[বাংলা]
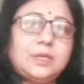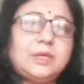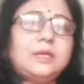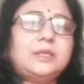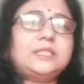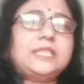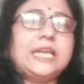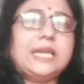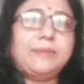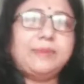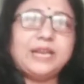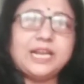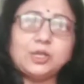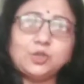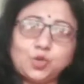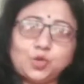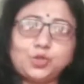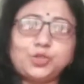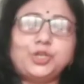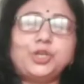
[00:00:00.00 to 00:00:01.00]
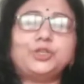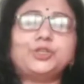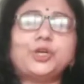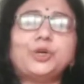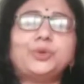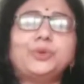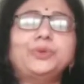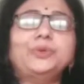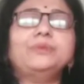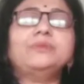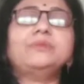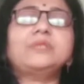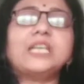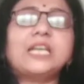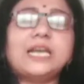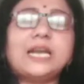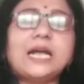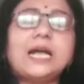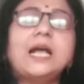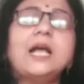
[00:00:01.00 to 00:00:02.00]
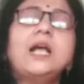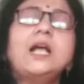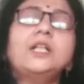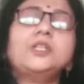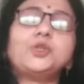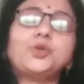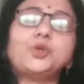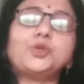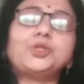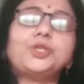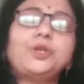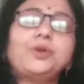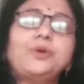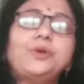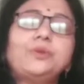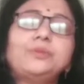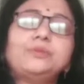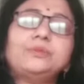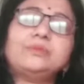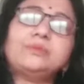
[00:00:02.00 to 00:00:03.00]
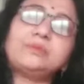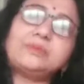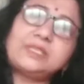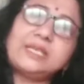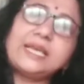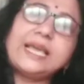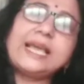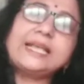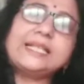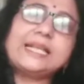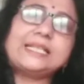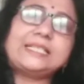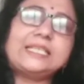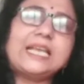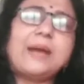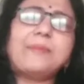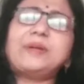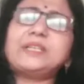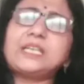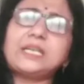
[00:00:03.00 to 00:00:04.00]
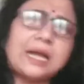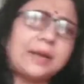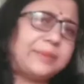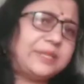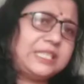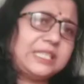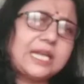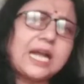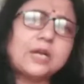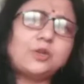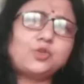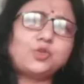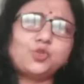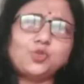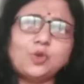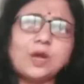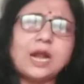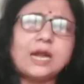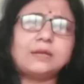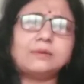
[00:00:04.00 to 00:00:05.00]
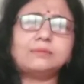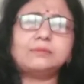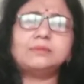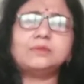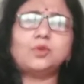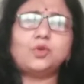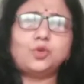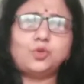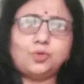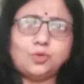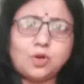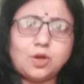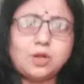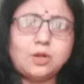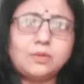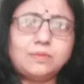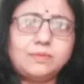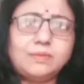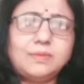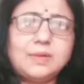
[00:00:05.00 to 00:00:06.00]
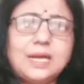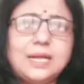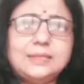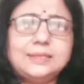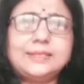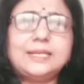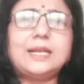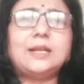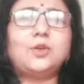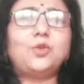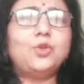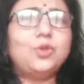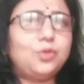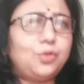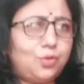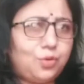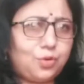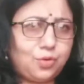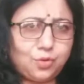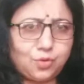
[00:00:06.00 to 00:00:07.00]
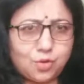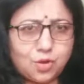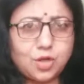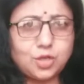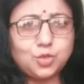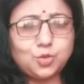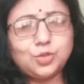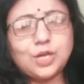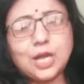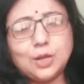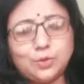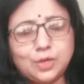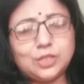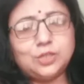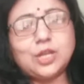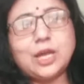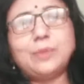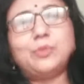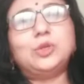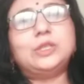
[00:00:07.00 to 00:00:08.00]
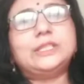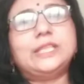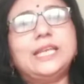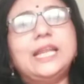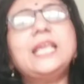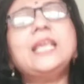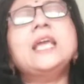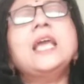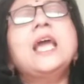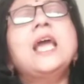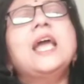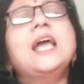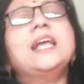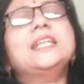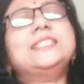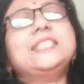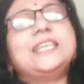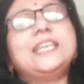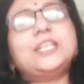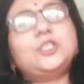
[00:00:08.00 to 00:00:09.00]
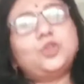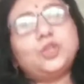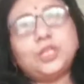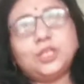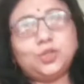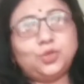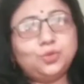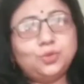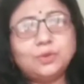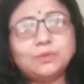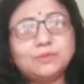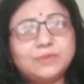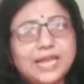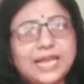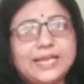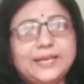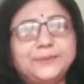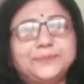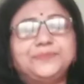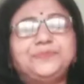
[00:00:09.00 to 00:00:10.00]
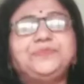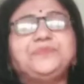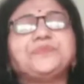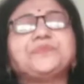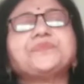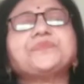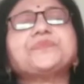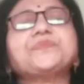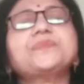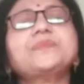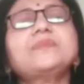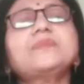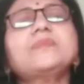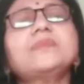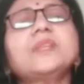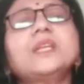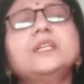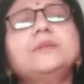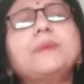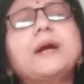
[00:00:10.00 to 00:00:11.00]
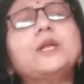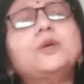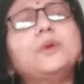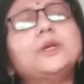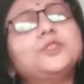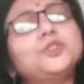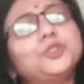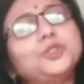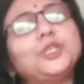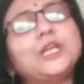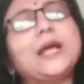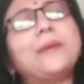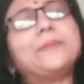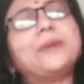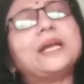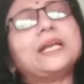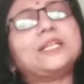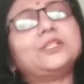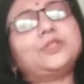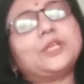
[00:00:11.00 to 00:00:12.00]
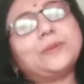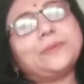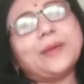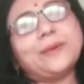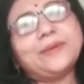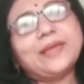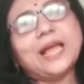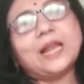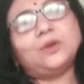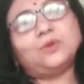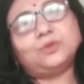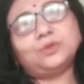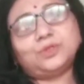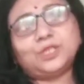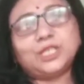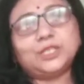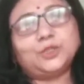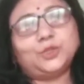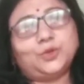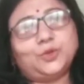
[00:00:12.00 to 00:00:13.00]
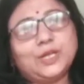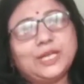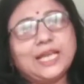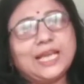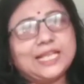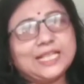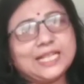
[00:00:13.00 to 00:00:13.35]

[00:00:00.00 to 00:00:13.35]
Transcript: ছেলেমেয়েরা ছোট ছিল তখন ছেলেরা ছোট ছিল খেয়ে যাচ্ছে আমার আমাদের কারো সুগার কোনো আলসার কোনো কোনো অসুখ ঠাকুরের দয়া বলতে নেই যে কিছুই কিন্তু নেই বারো বছর ধরে আমরা কিন্তু এইভাবেই আলু সেদ্ধ করে খেয়ে